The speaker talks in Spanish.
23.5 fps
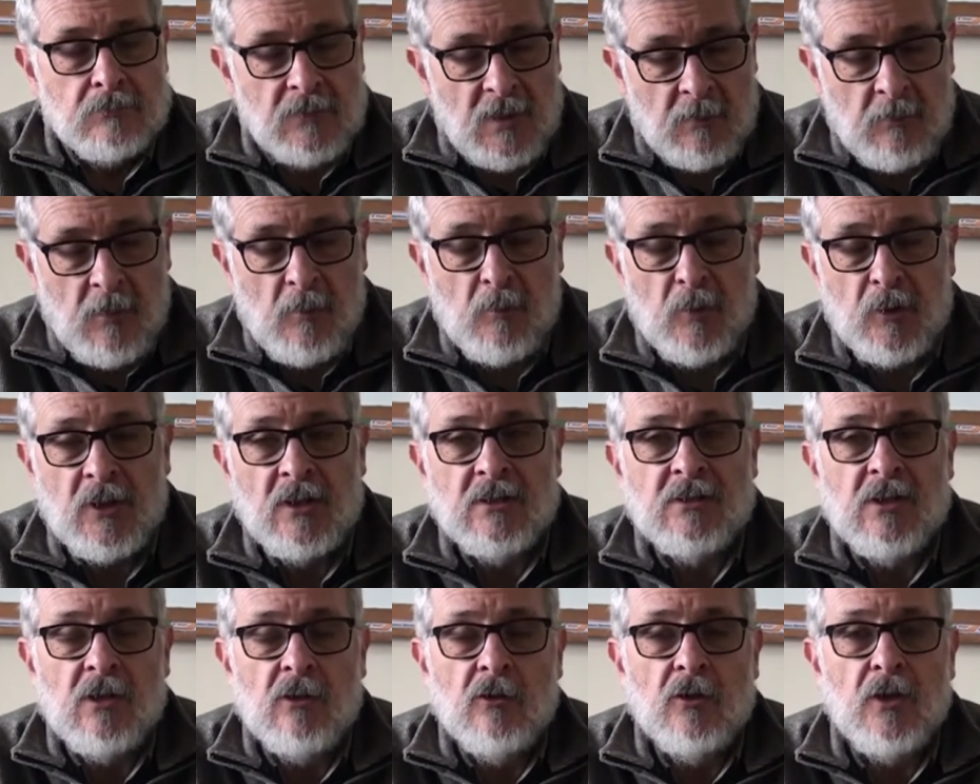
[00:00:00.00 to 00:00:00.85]
También
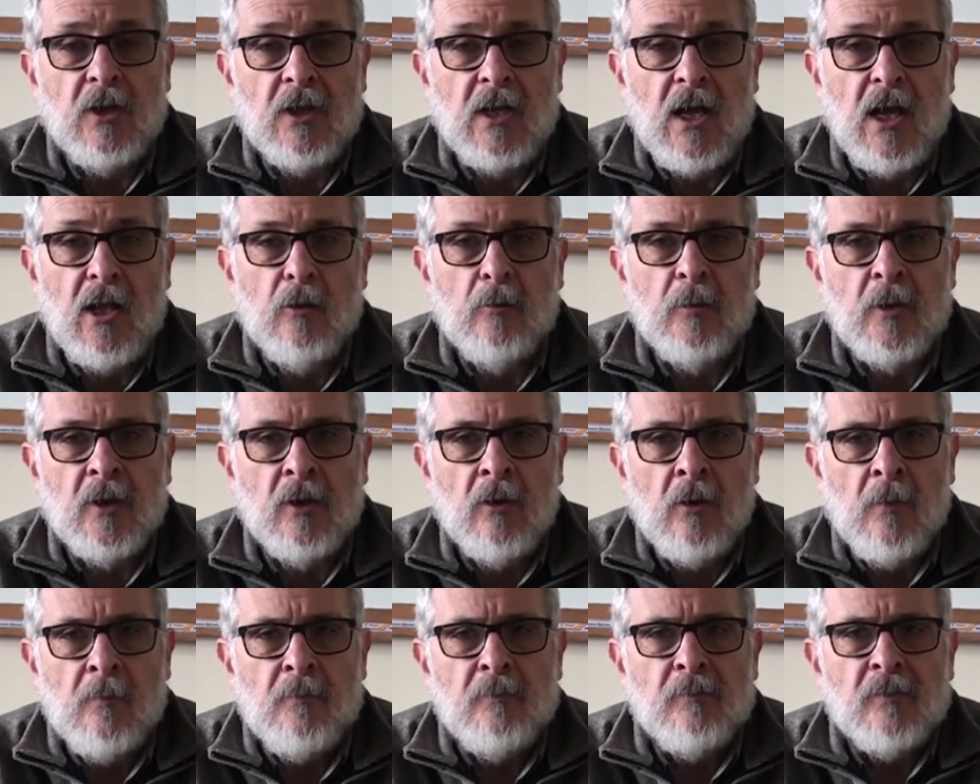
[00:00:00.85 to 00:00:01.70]
podrían ser los de grado,
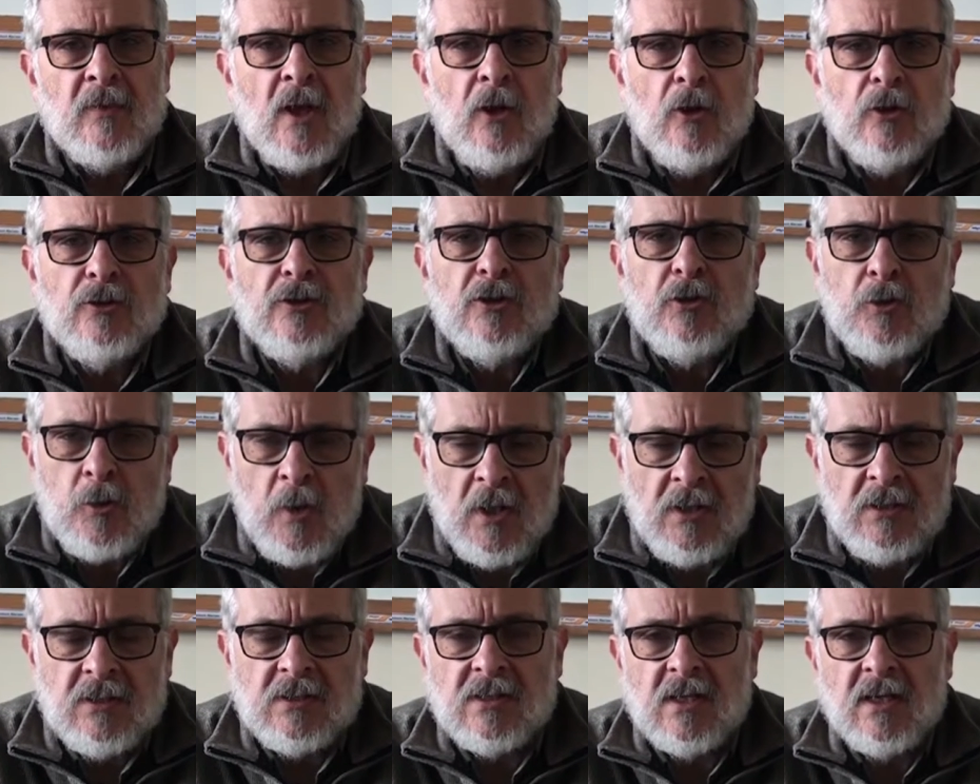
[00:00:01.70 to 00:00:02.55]
pero los
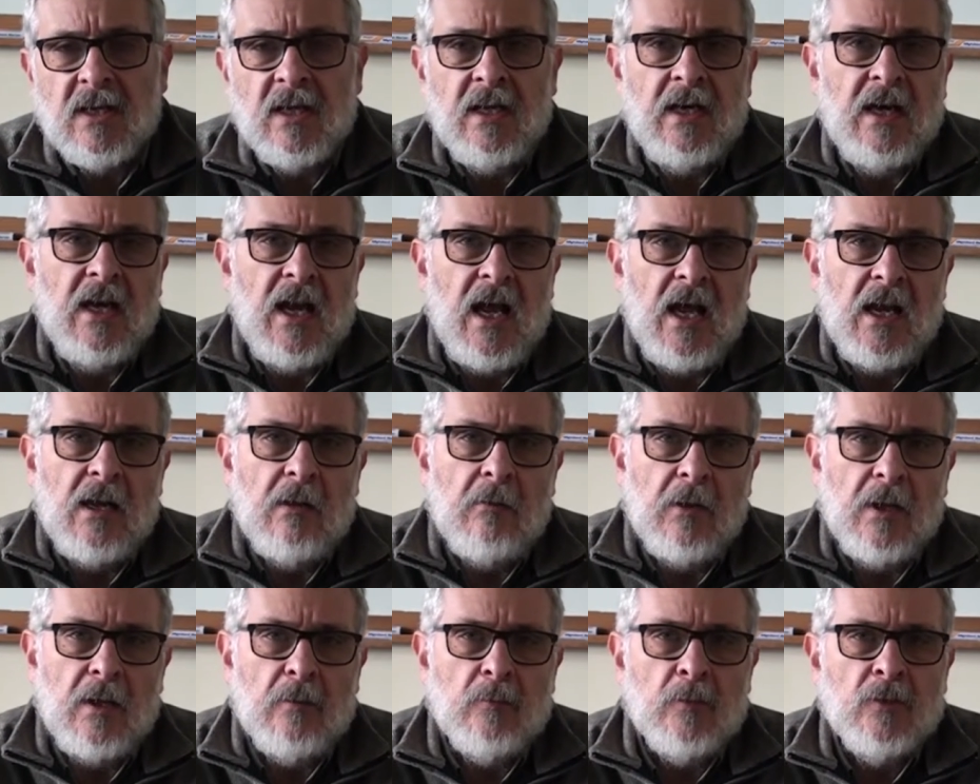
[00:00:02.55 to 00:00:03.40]
estudiantes en general,
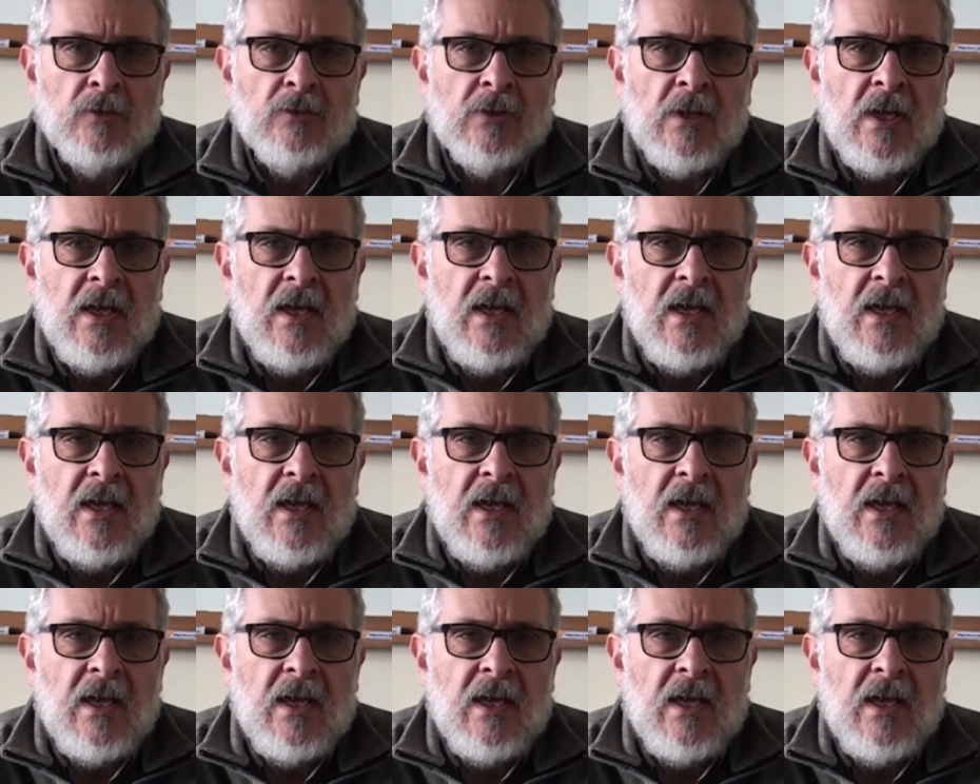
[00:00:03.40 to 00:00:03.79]
hablemos.